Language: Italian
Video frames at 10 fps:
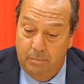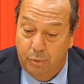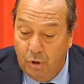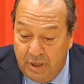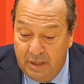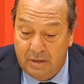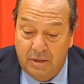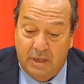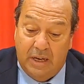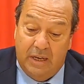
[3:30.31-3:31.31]

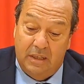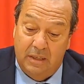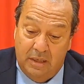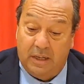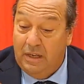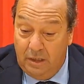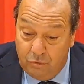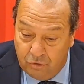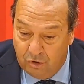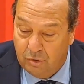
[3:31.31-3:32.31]
politica,
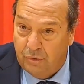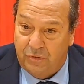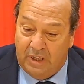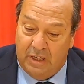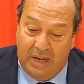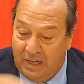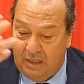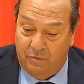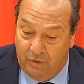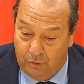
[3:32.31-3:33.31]
religiosa,
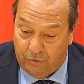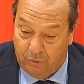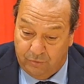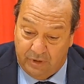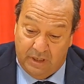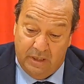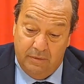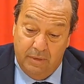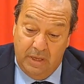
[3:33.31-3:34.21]
anche filosofica.